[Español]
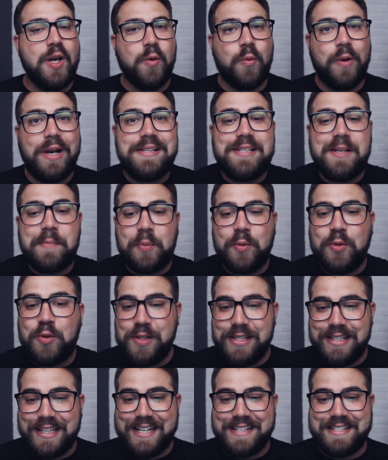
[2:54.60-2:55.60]
¿Cuál es el punto
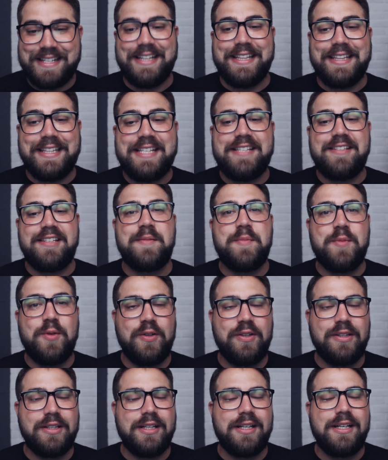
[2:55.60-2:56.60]

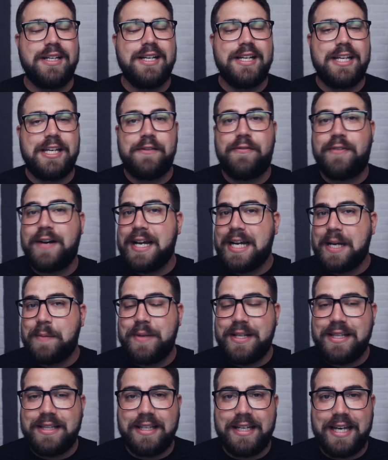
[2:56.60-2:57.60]
interesantísimo y
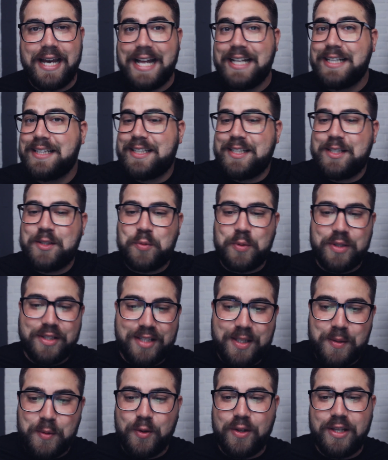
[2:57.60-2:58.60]
francamente
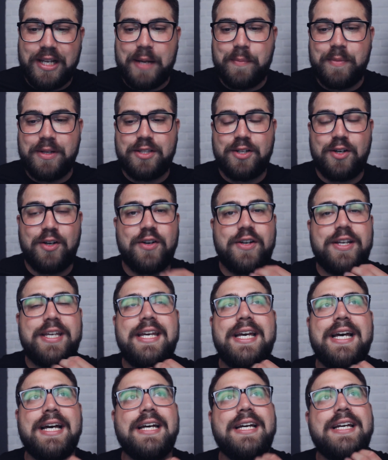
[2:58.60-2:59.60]
antiintuitivo de la
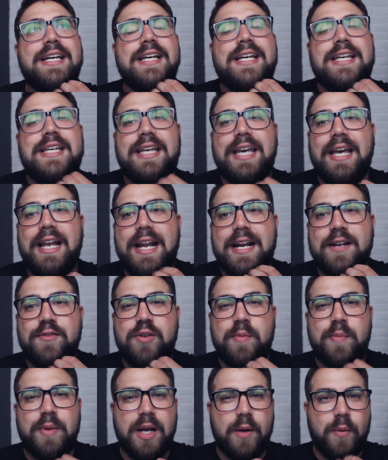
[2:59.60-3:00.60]
metrología? Que es la
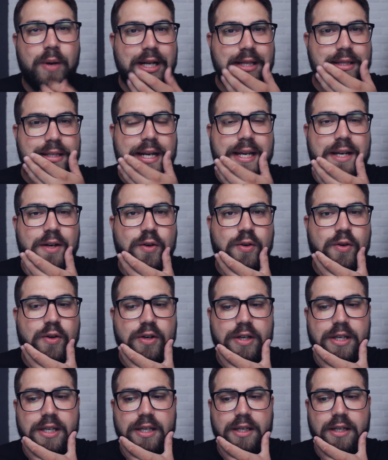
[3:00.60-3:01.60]
razón por la cual traigo
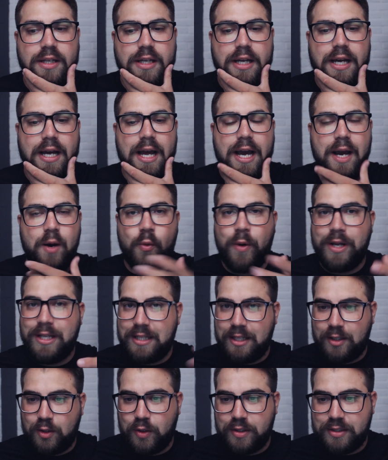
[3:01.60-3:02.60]
hoy a
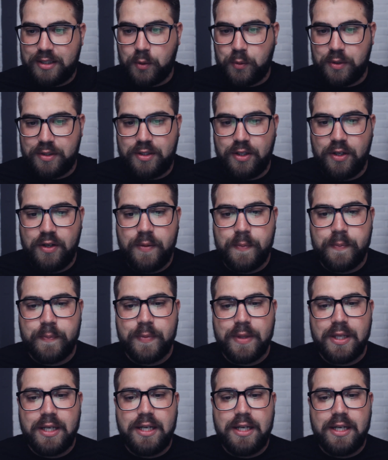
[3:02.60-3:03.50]
cuenta toda esta cuestión.